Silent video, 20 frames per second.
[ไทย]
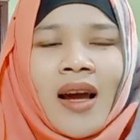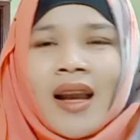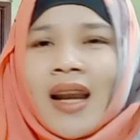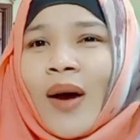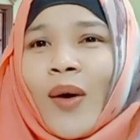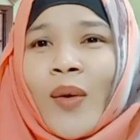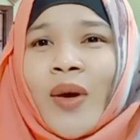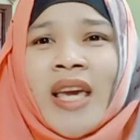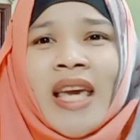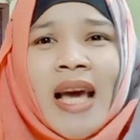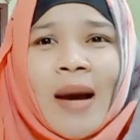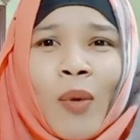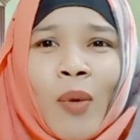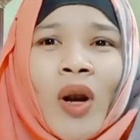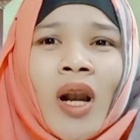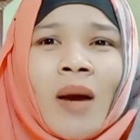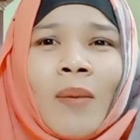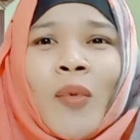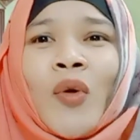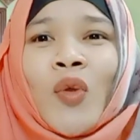เราเขี่ยผ
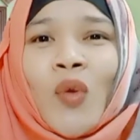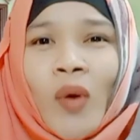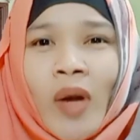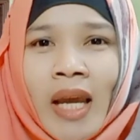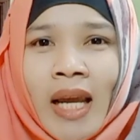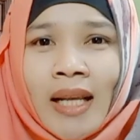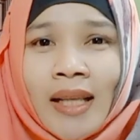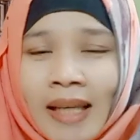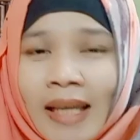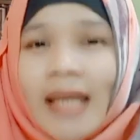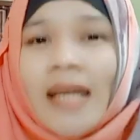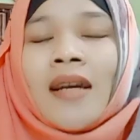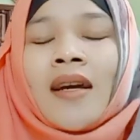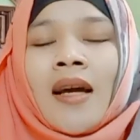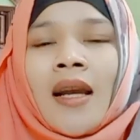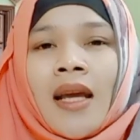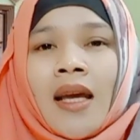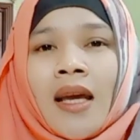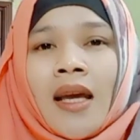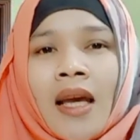ลบุญตัวเองทิ้งอะ
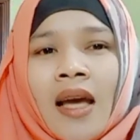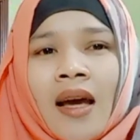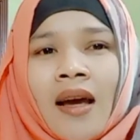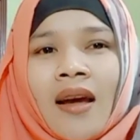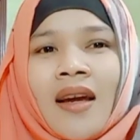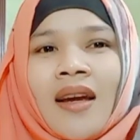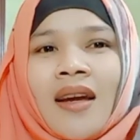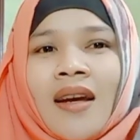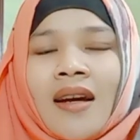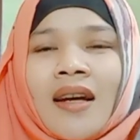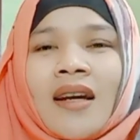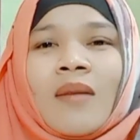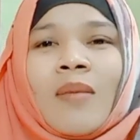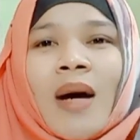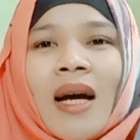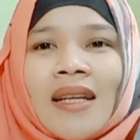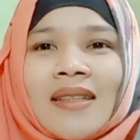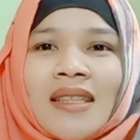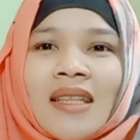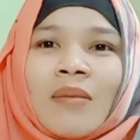ไรอย่างเงี้ย คือบา
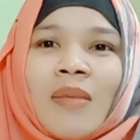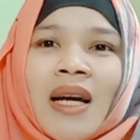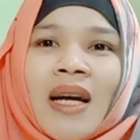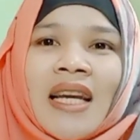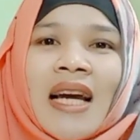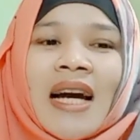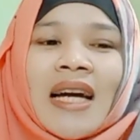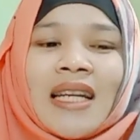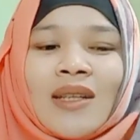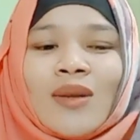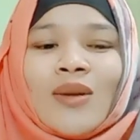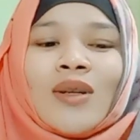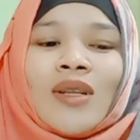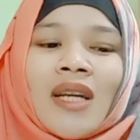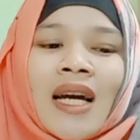งสิ่งบางอย่างนะทุกคน